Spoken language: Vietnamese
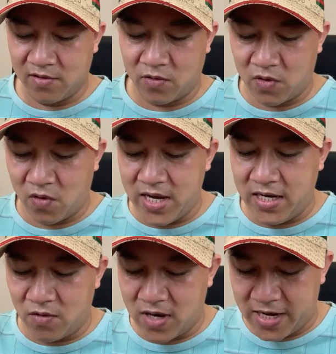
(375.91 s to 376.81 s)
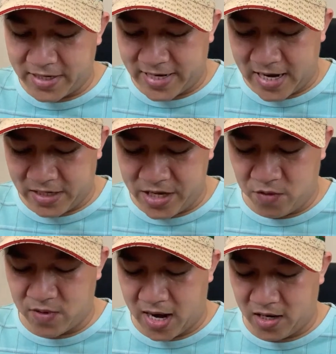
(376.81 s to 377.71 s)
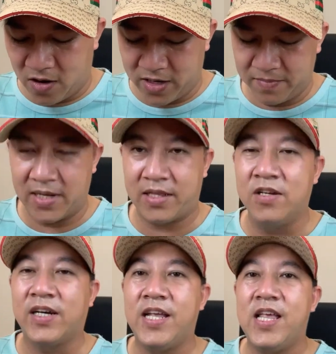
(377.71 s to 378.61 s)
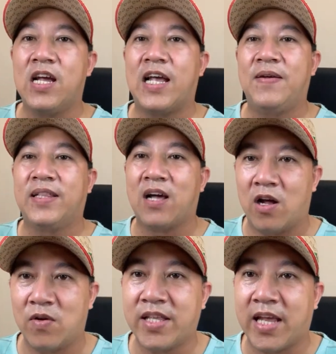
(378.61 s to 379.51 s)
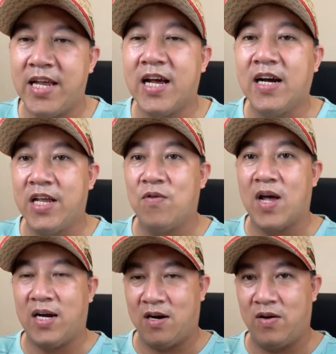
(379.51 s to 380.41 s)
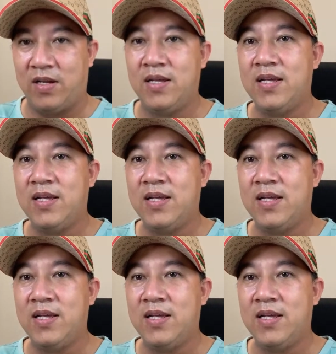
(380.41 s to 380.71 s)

Tôi nói đi nói lại rất nhiều lần rồi, là trước khi diễn ra phiên tòa tôi đã chỉ rất nhiều lần rồi.